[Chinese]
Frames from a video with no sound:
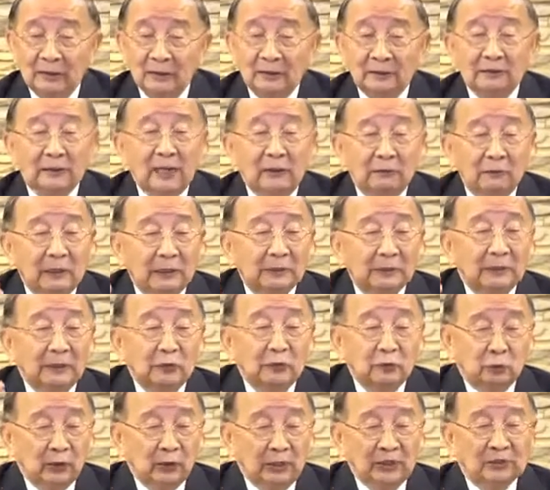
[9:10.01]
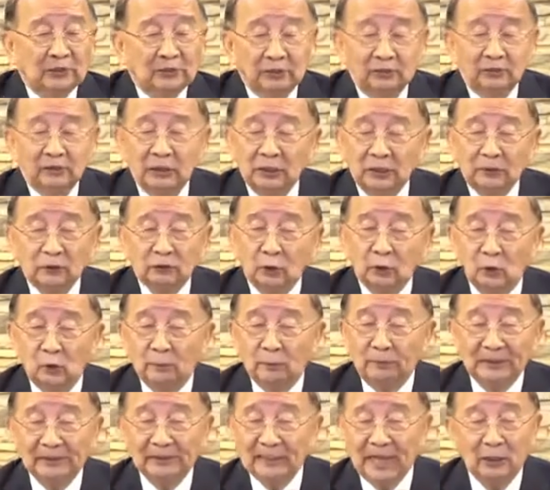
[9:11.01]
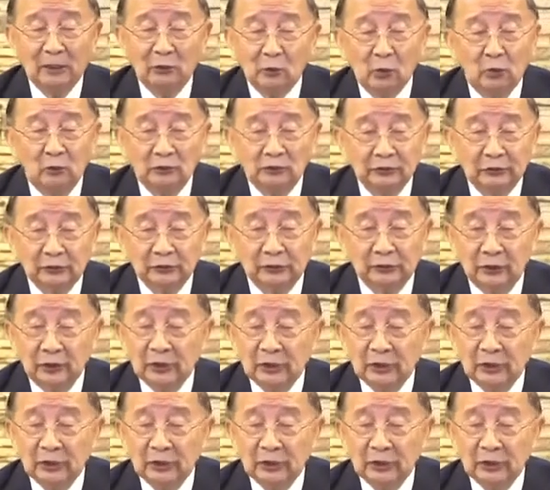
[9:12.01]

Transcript: 他发誓随时都被他控制